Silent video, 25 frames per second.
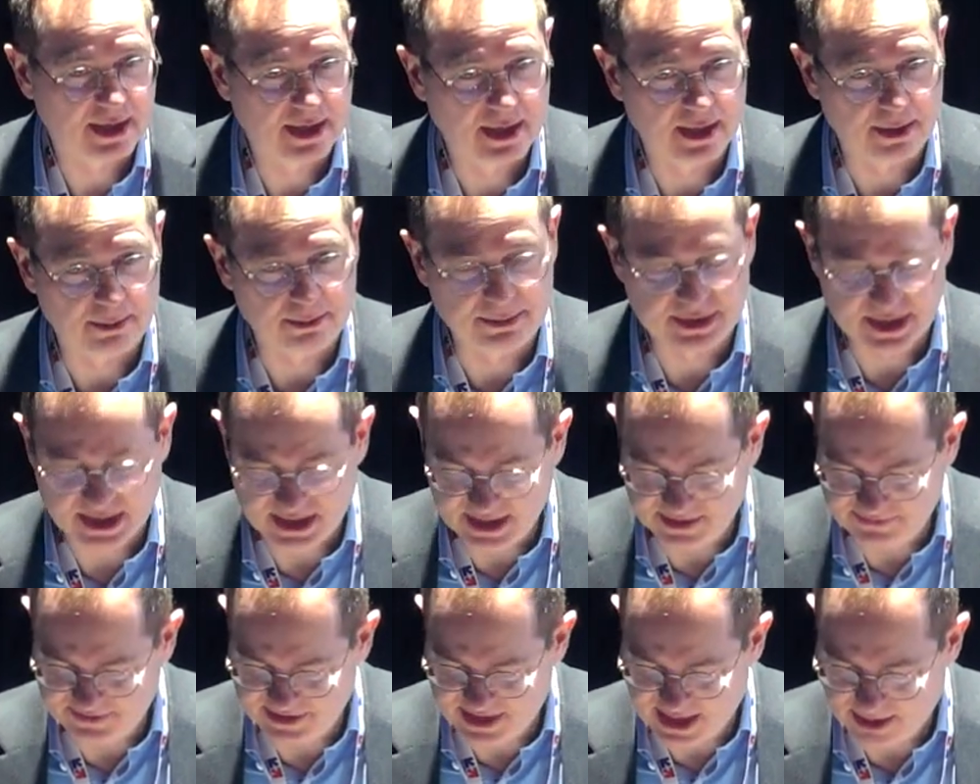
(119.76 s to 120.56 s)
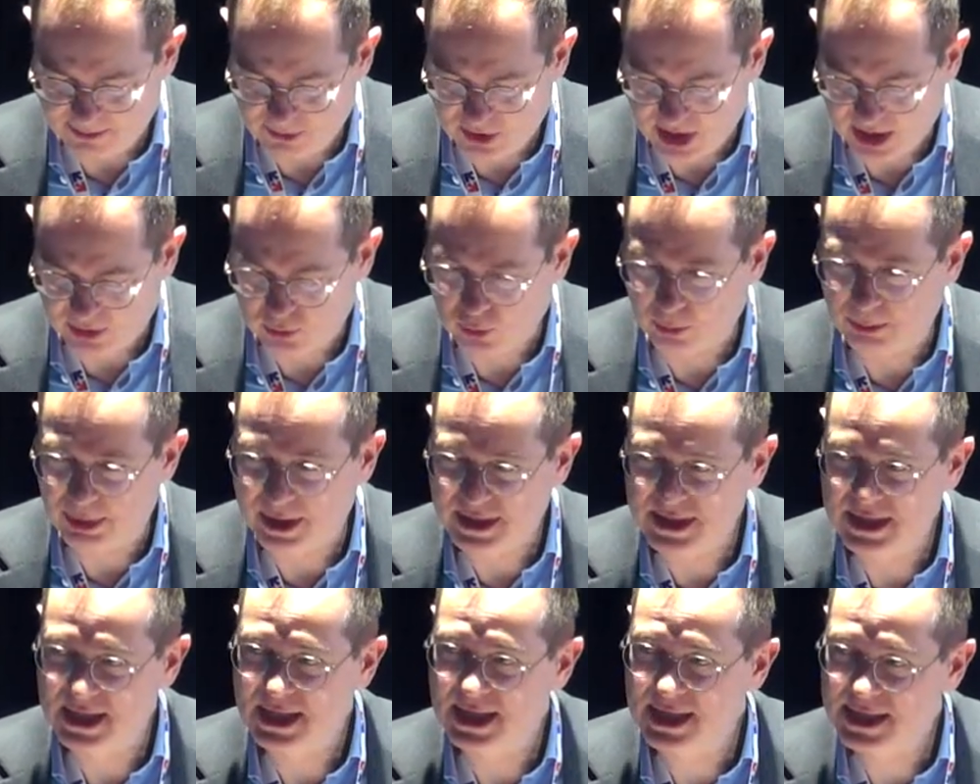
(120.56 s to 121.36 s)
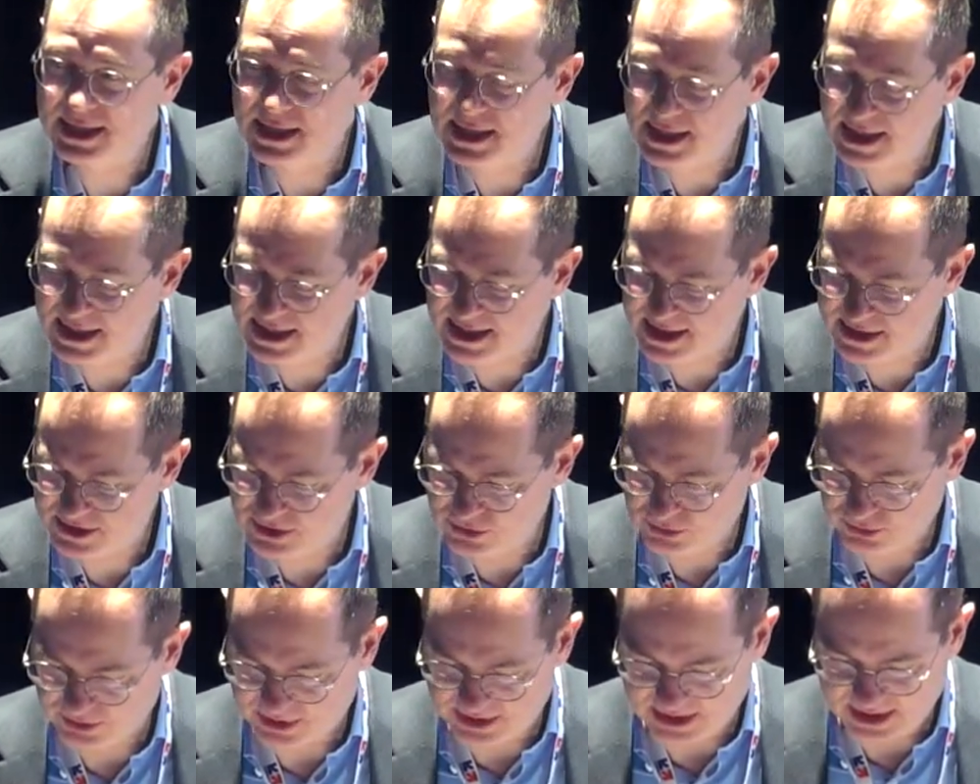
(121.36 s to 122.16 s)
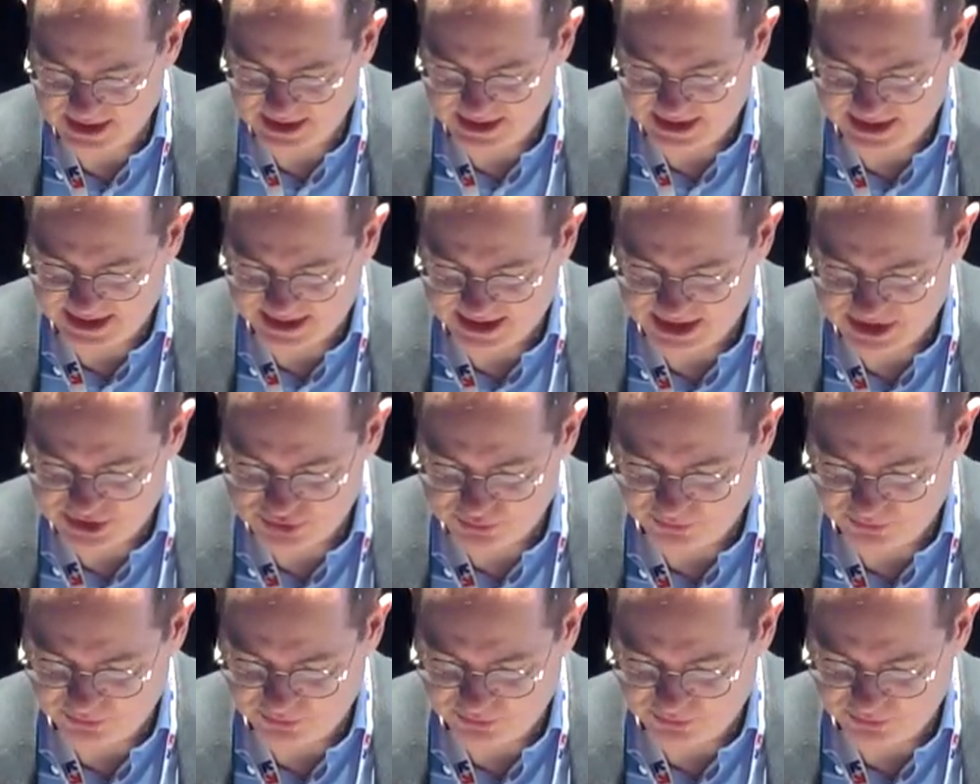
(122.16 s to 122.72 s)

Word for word: bien évidemment, accompagné les délégations des, régions